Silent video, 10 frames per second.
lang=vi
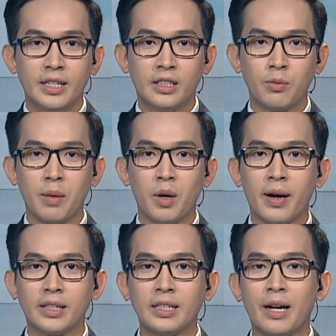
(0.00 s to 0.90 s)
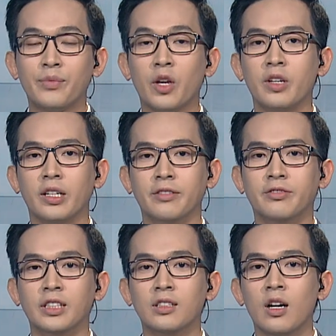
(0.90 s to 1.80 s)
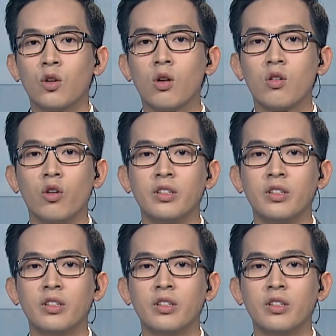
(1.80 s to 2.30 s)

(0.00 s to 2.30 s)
Trong ngày 13 tháng 5, theo giờ địa phương, Quốc hội